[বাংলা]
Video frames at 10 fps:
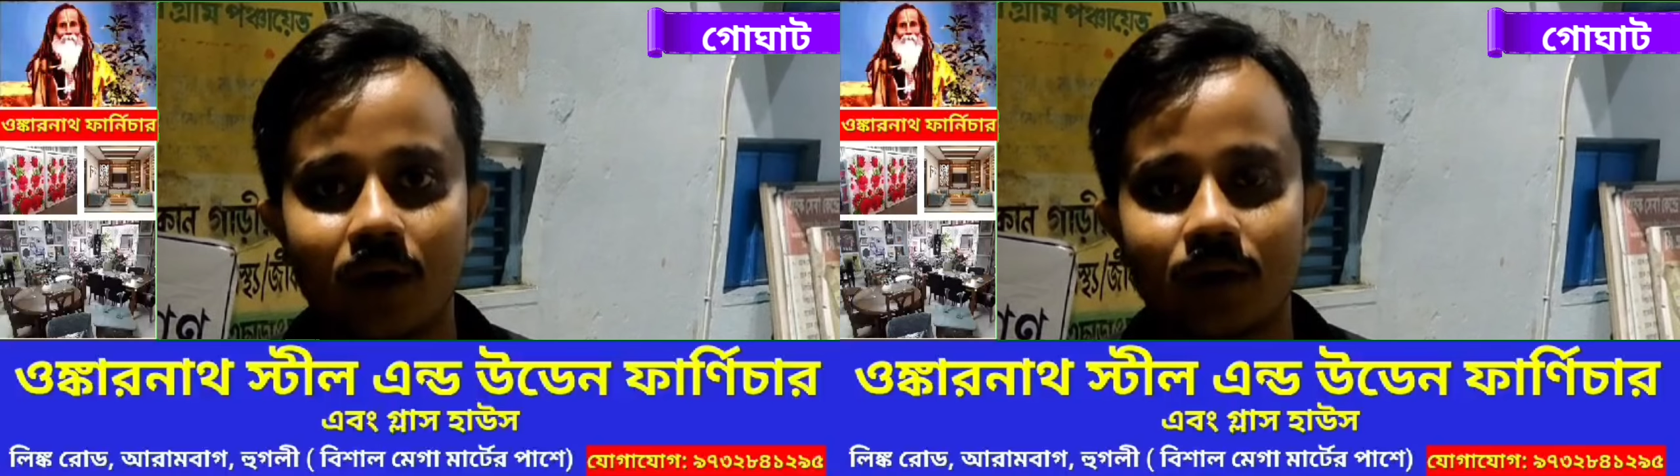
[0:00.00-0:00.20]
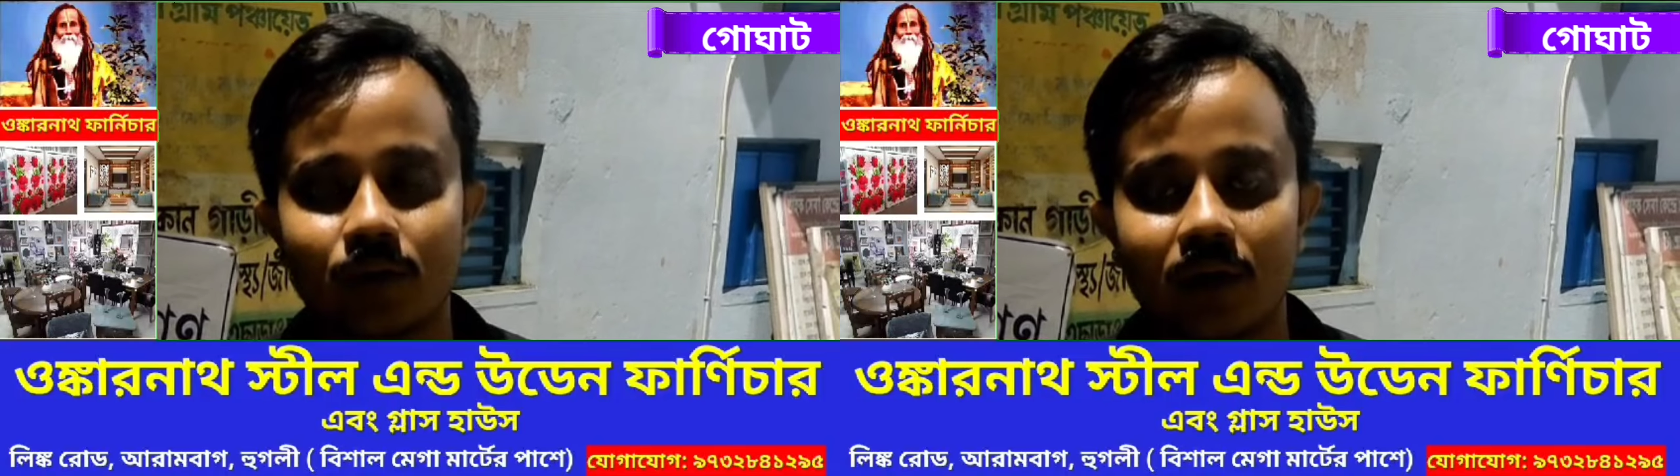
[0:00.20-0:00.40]

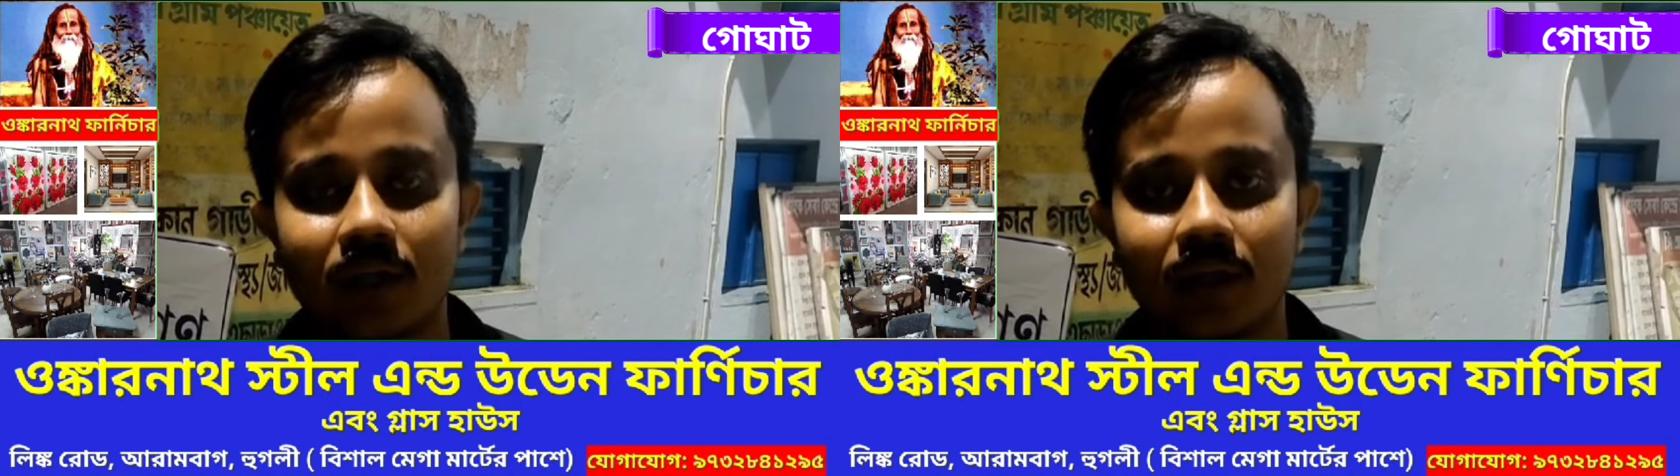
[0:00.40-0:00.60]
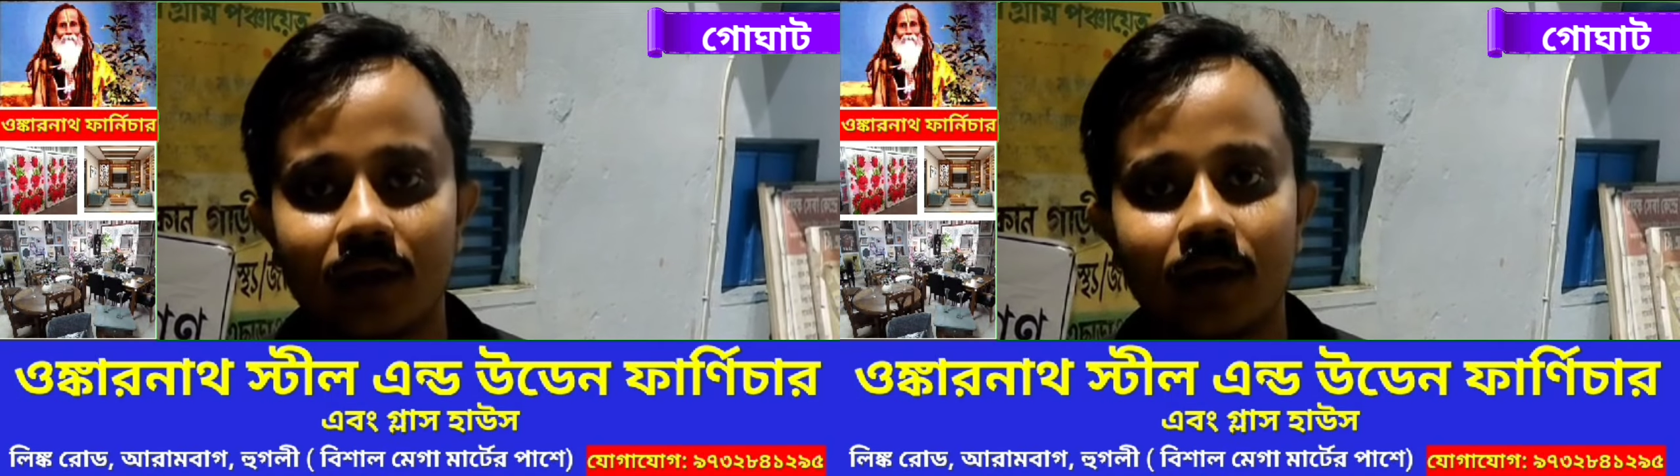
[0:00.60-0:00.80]
দুয়ারে
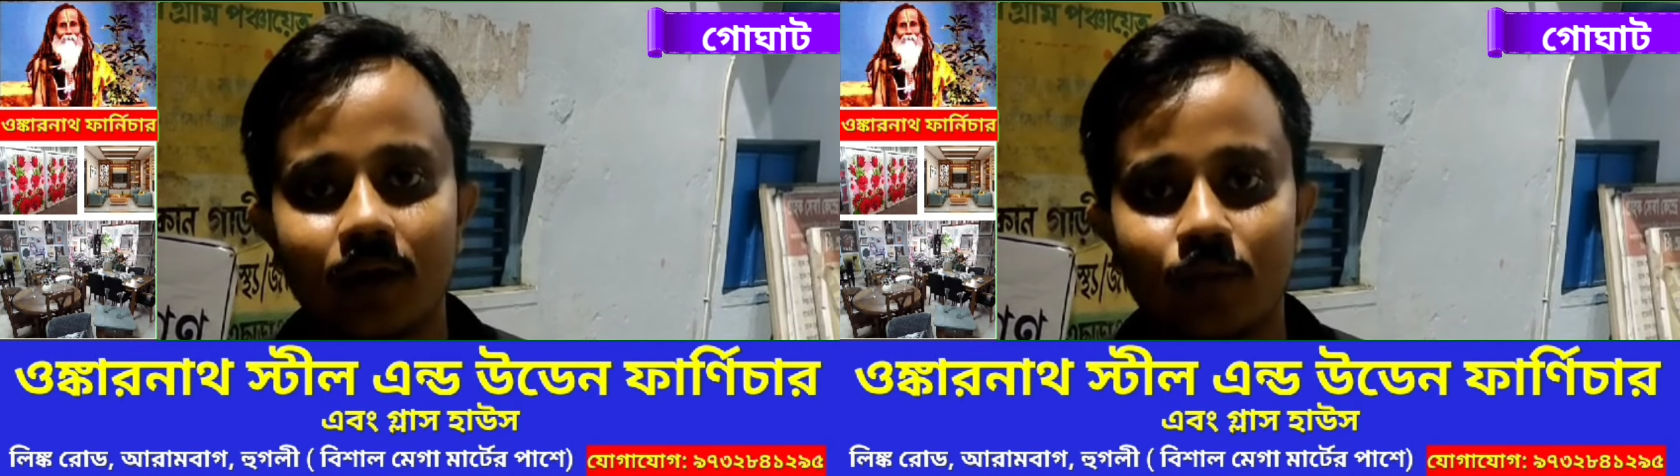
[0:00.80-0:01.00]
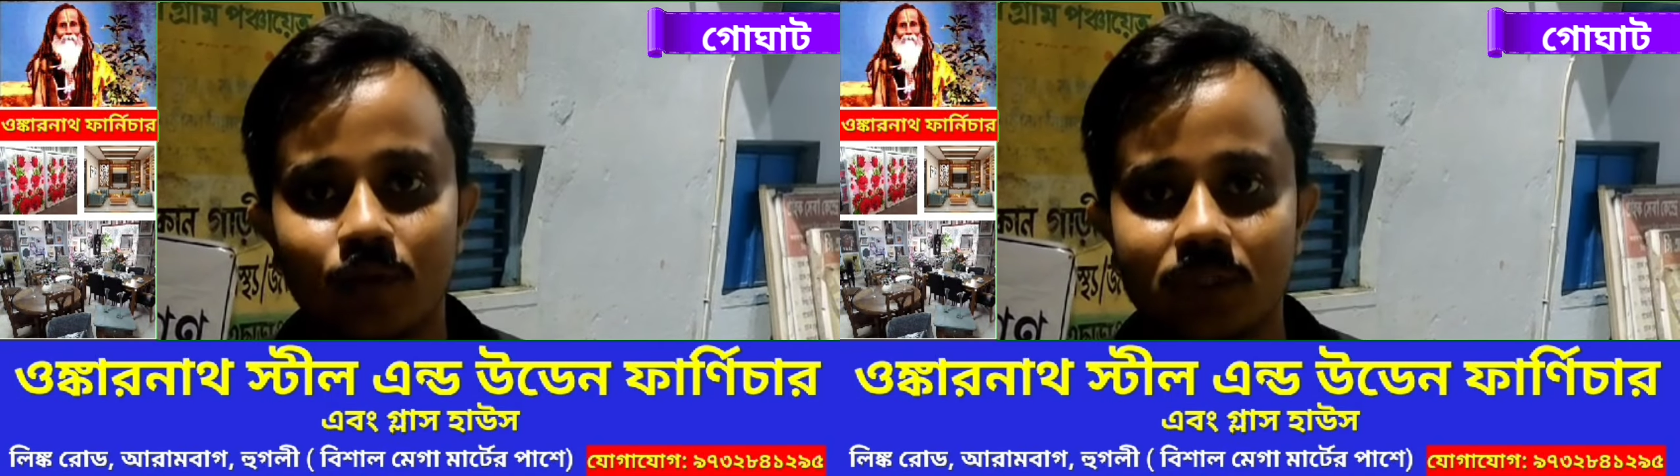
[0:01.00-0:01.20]
দুয়ারে
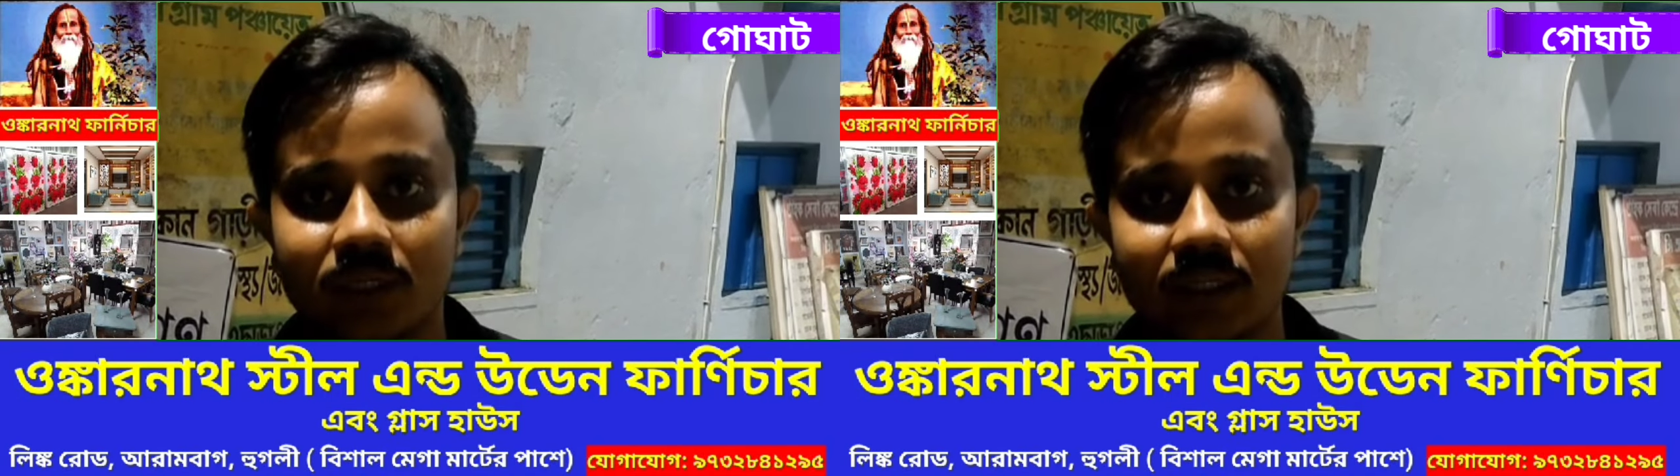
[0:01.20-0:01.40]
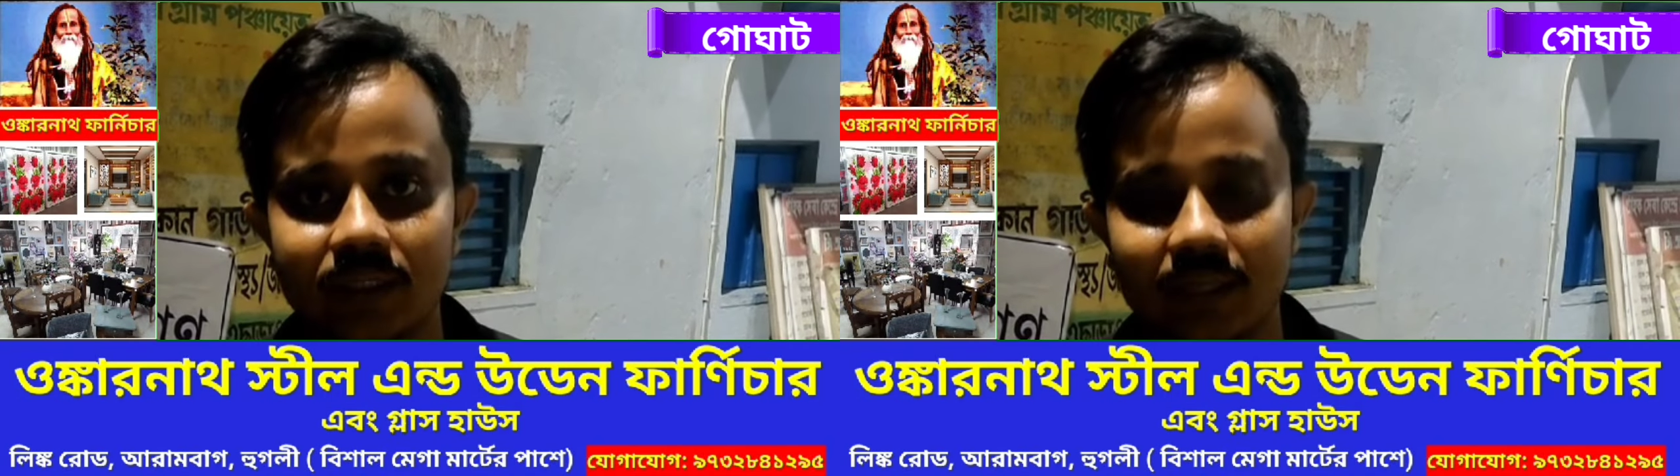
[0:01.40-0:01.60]
পৌঁছে
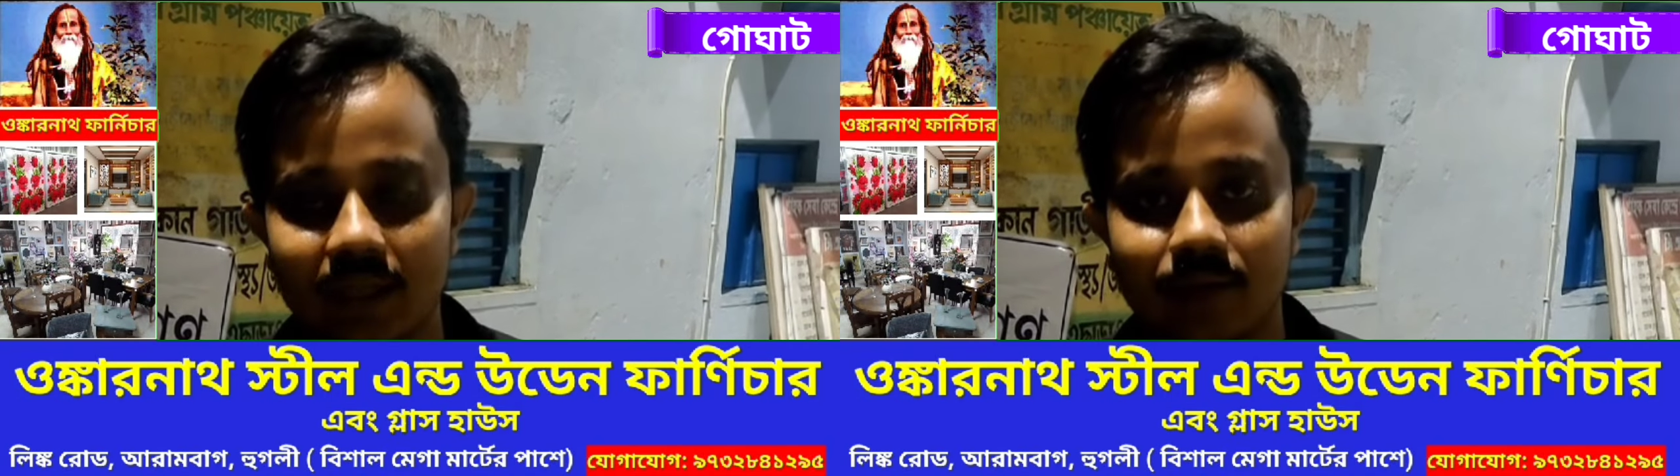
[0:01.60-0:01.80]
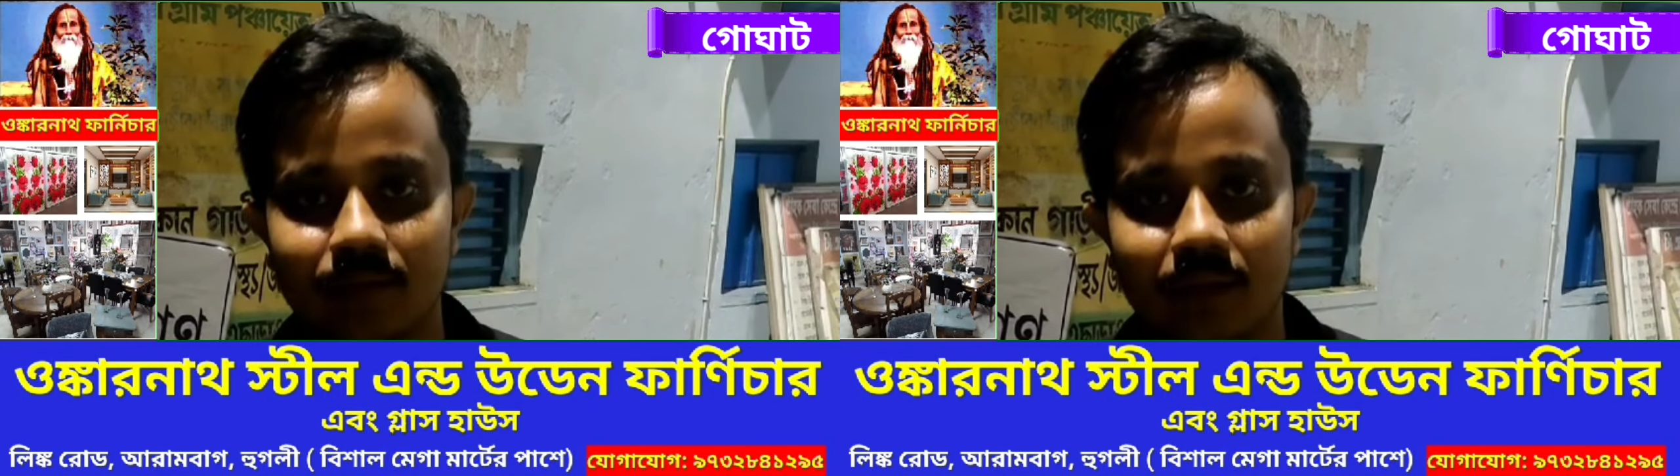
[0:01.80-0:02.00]
দিয়েছিলাম